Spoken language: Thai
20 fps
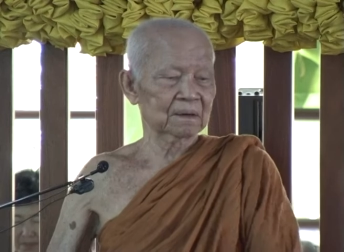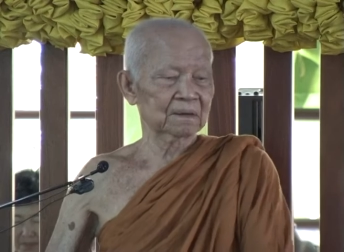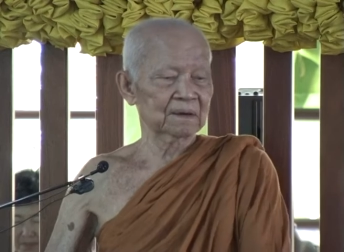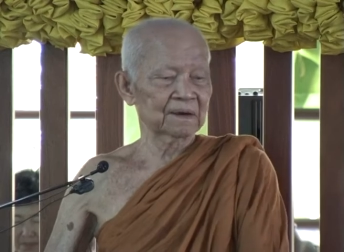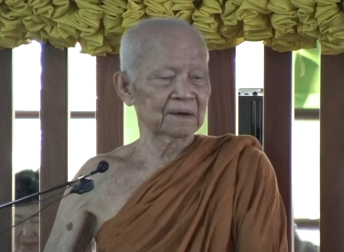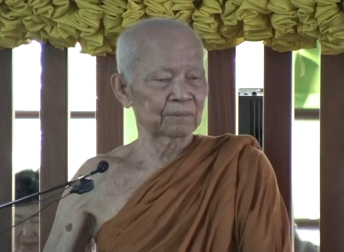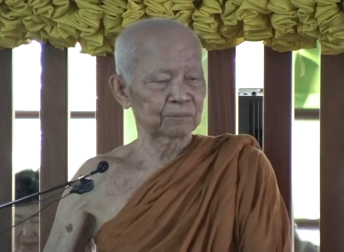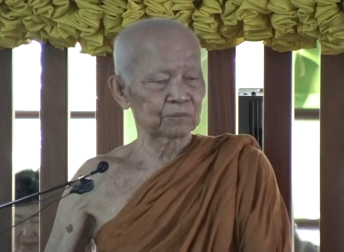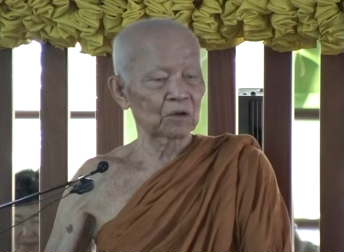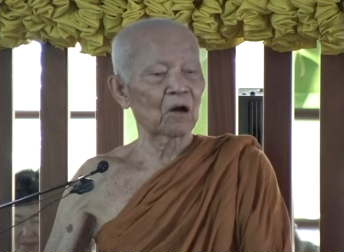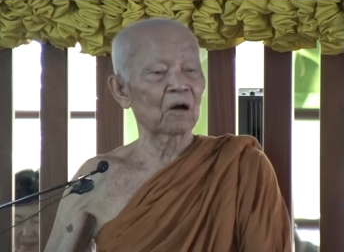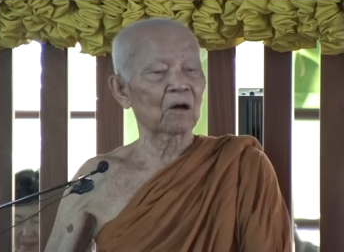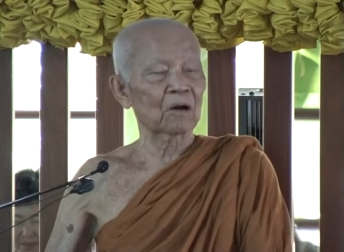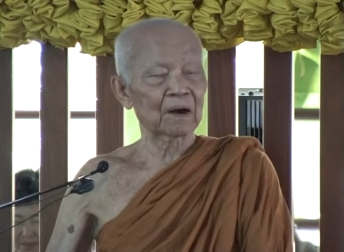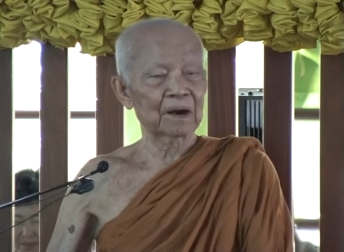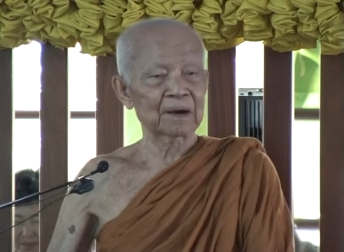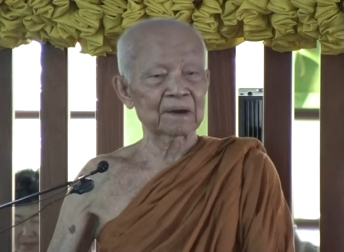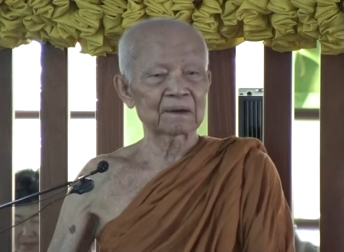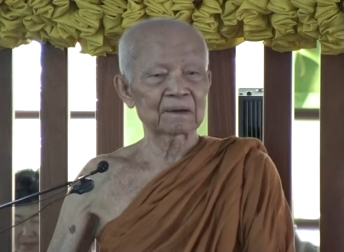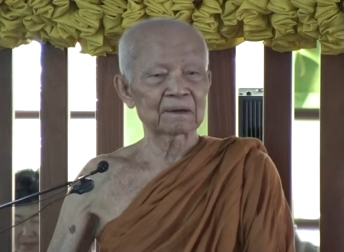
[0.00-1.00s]
สืบต่อ
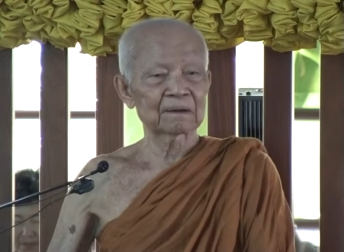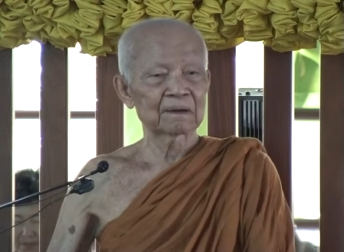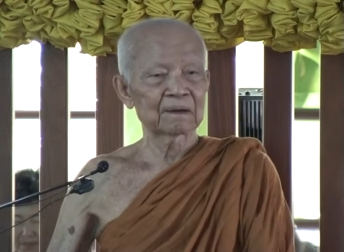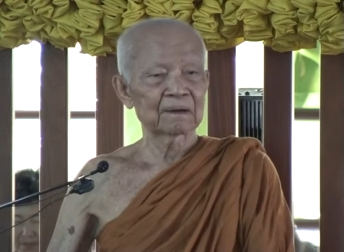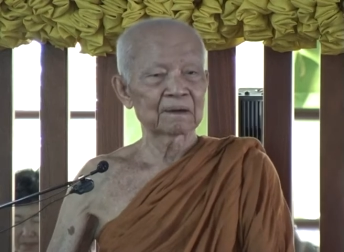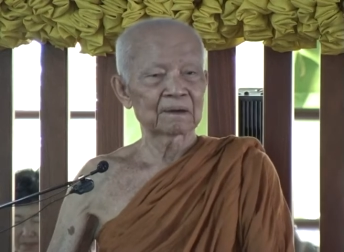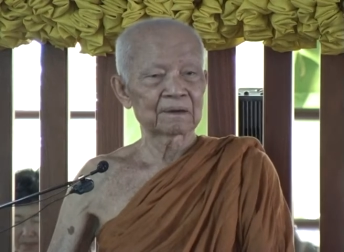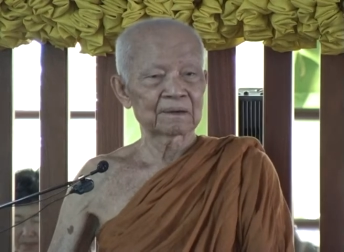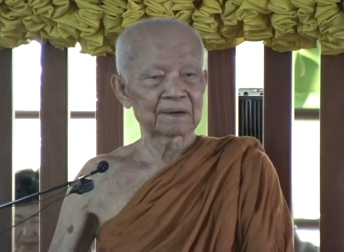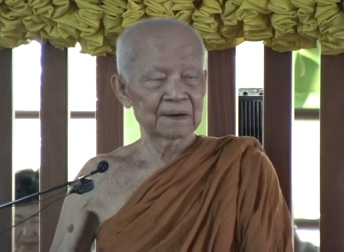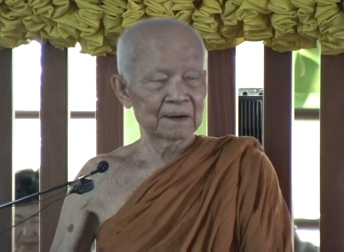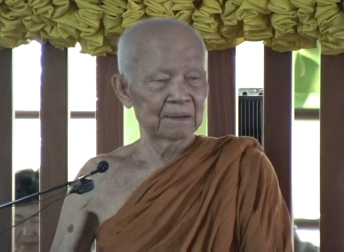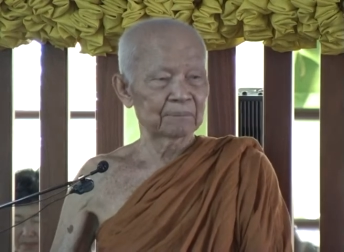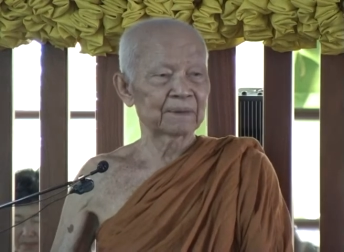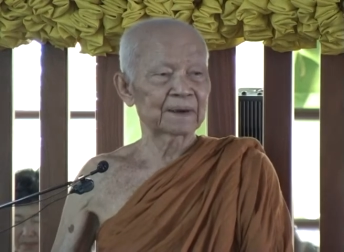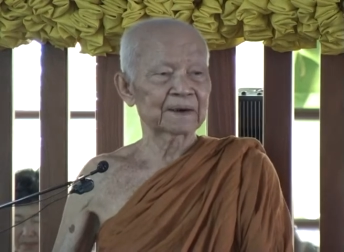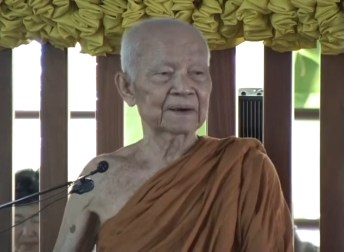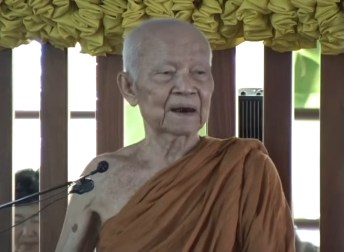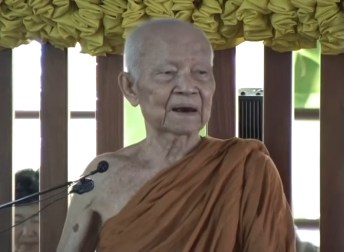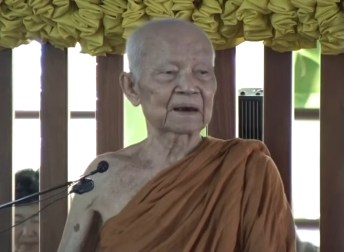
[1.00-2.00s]
กันนี่
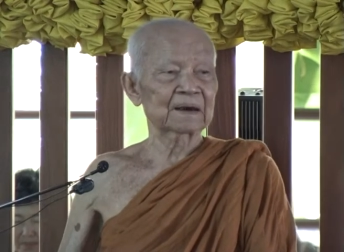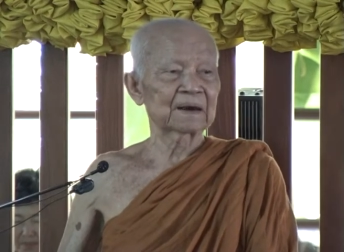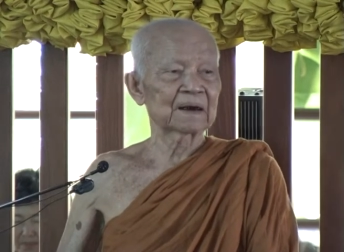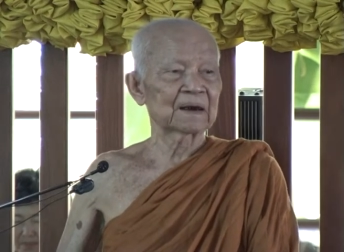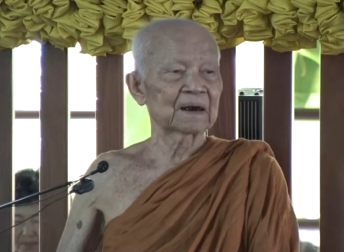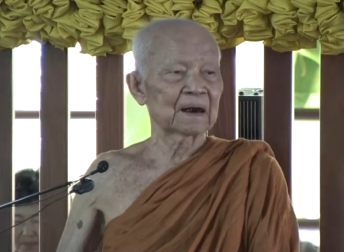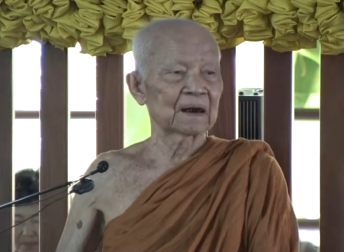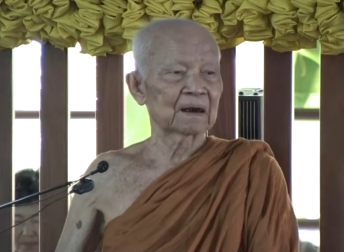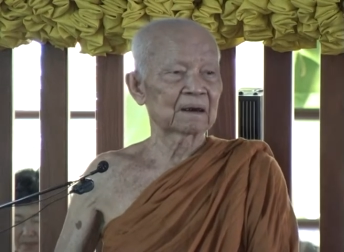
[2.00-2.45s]
เป็นอย่างนี้